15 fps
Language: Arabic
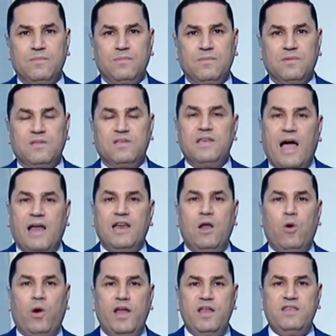يعني لو
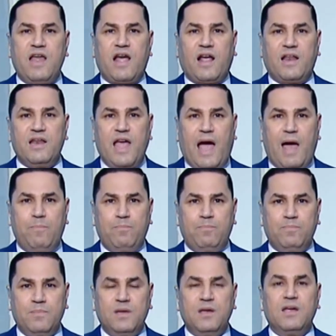عندك نعم
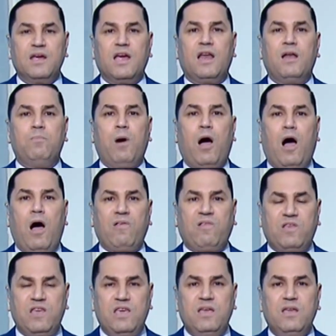
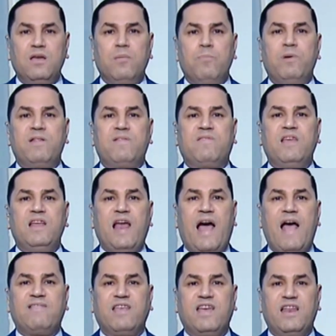المعاصي بتزيل
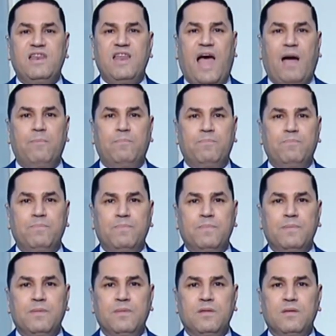هذه النعم
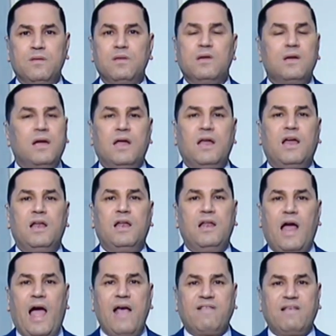آه،
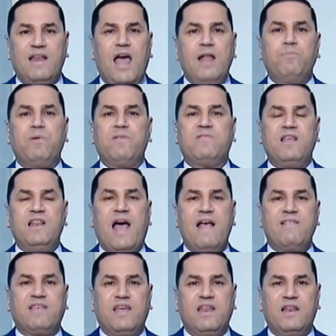الحسنات بتزيل
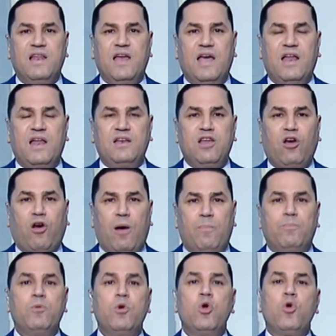هذه النقم
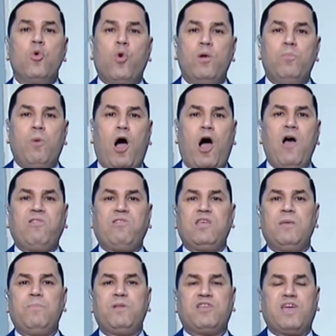والمعاصي
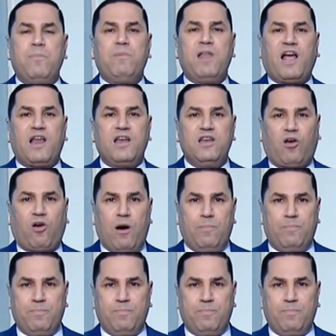بتجيب لك النقم